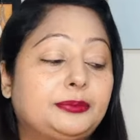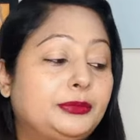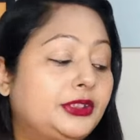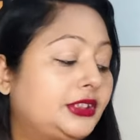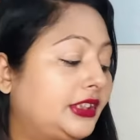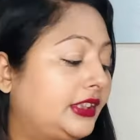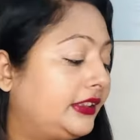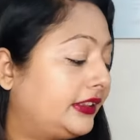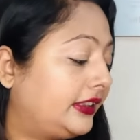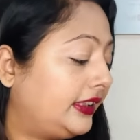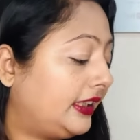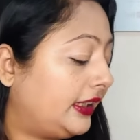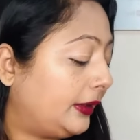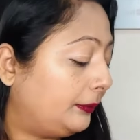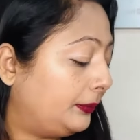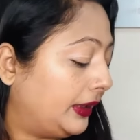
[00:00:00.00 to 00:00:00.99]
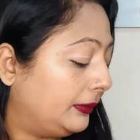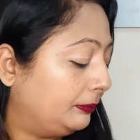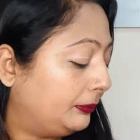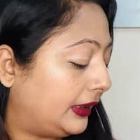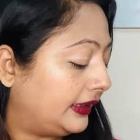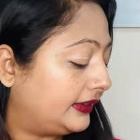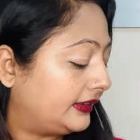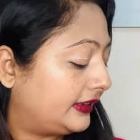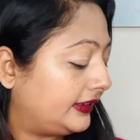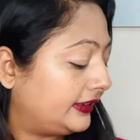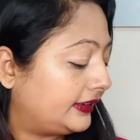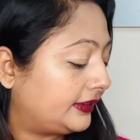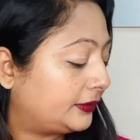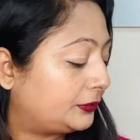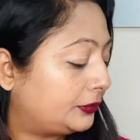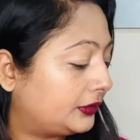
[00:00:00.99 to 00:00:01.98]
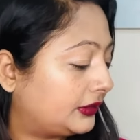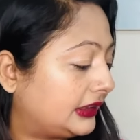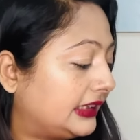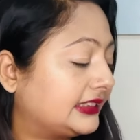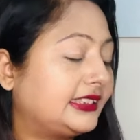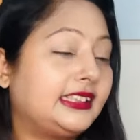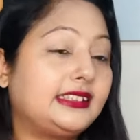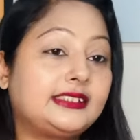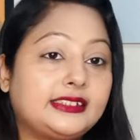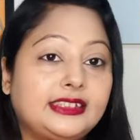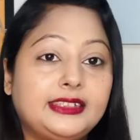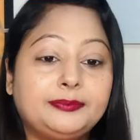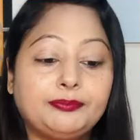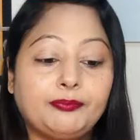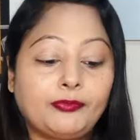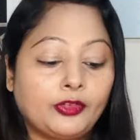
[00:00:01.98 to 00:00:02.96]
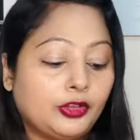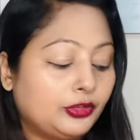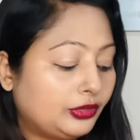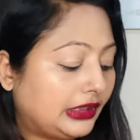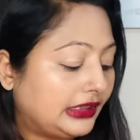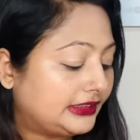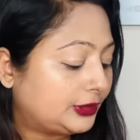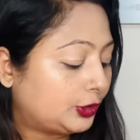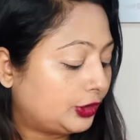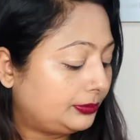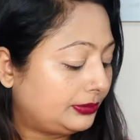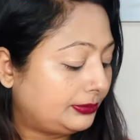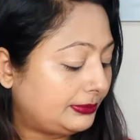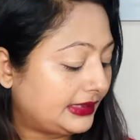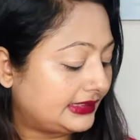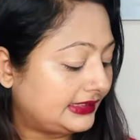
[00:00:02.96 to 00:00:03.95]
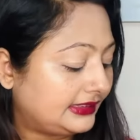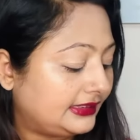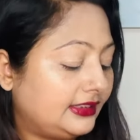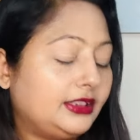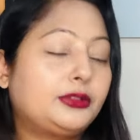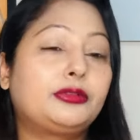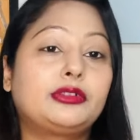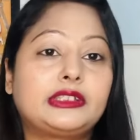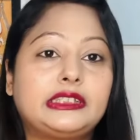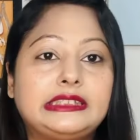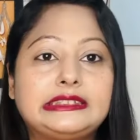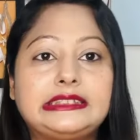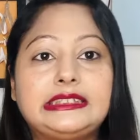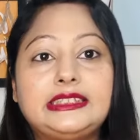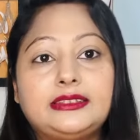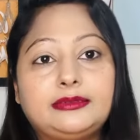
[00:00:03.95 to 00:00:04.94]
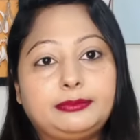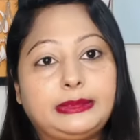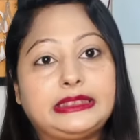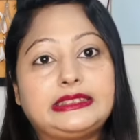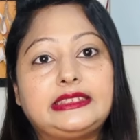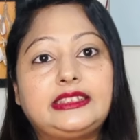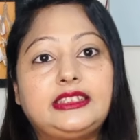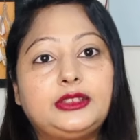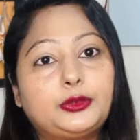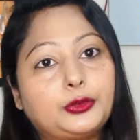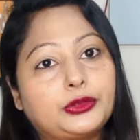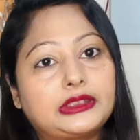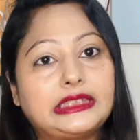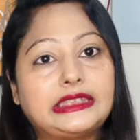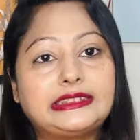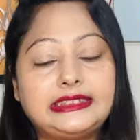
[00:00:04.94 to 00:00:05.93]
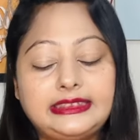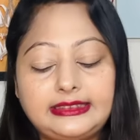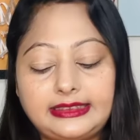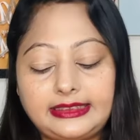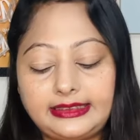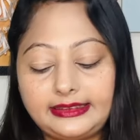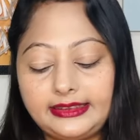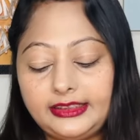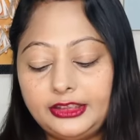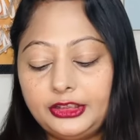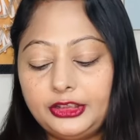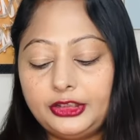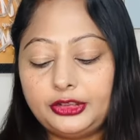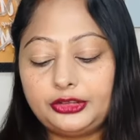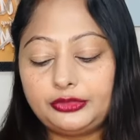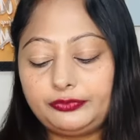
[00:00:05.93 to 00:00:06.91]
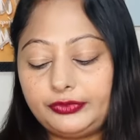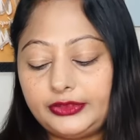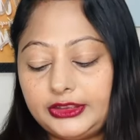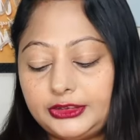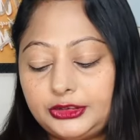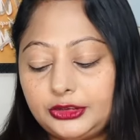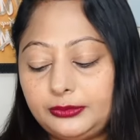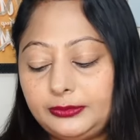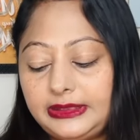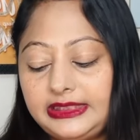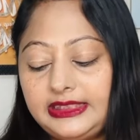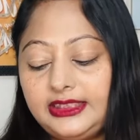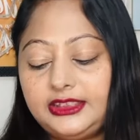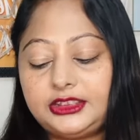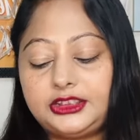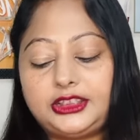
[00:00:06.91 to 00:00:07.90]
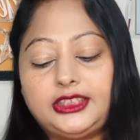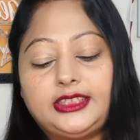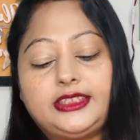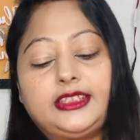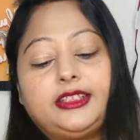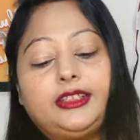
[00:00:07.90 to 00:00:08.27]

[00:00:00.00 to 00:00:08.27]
में शेयर करे अब हम बात करेंगे कुर्ता सेट की तो आज के बाद में बेसिकली कुर्तीज़ नहीं है बेसिकली कुर्ता सेट रहेंगे तो फर्स्ट जो मैं शेयर कर